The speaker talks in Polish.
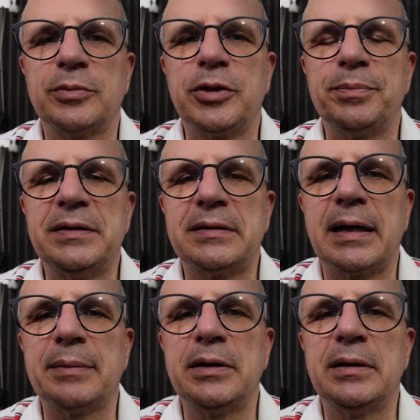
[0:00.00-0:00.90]
z
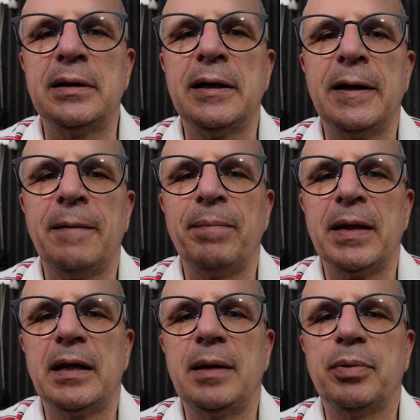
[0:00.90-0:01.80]
przepisami
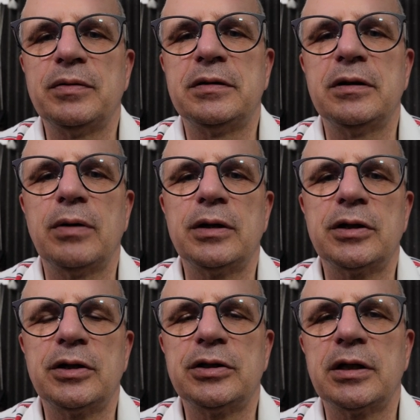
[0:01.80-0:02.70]
i podsyłać
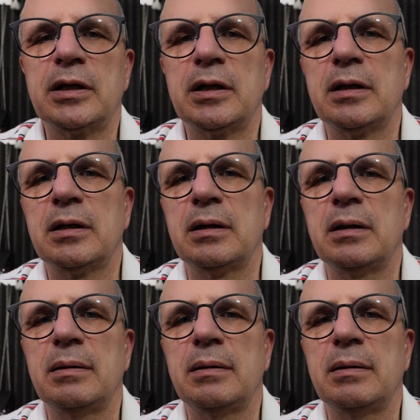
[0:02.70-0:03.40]
jakieś takie